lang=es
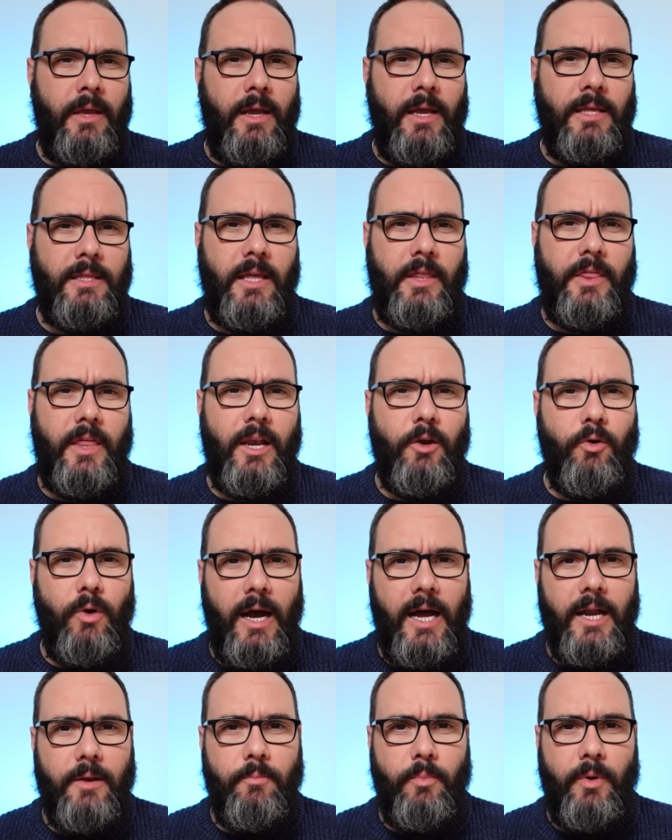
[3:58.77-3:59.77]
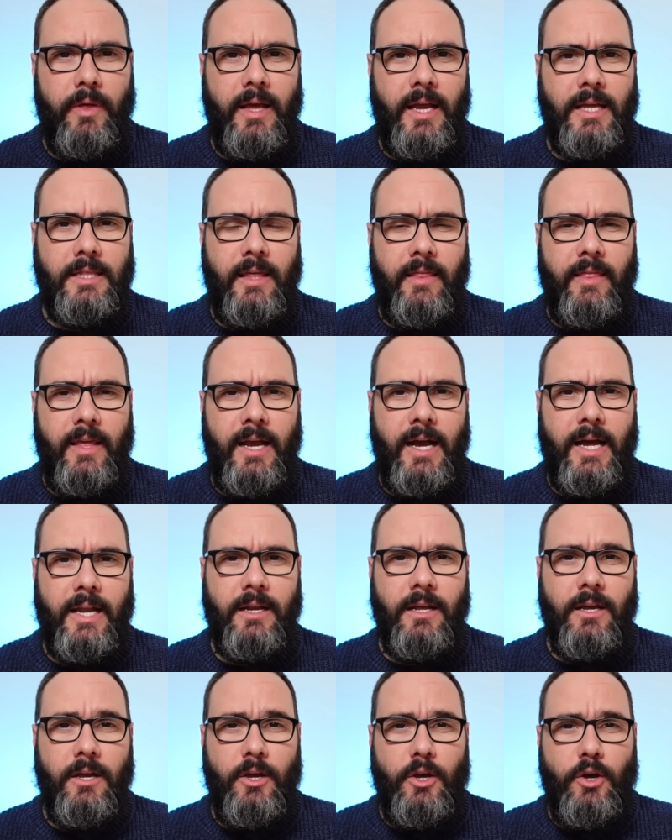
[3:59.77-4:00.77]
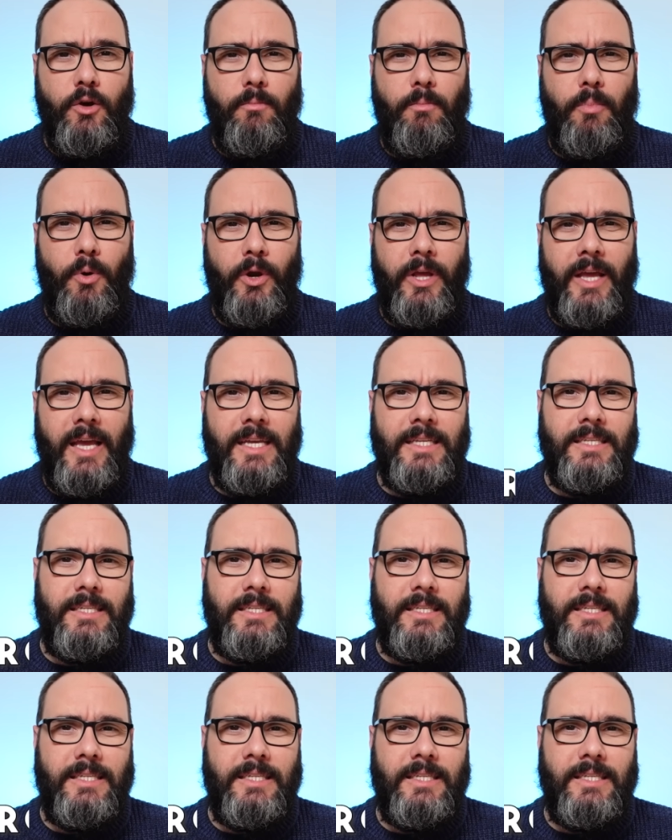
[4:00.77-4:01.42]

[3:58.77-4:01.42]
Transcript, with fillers: En tercer lugar, puede que te digan, ¿Por qué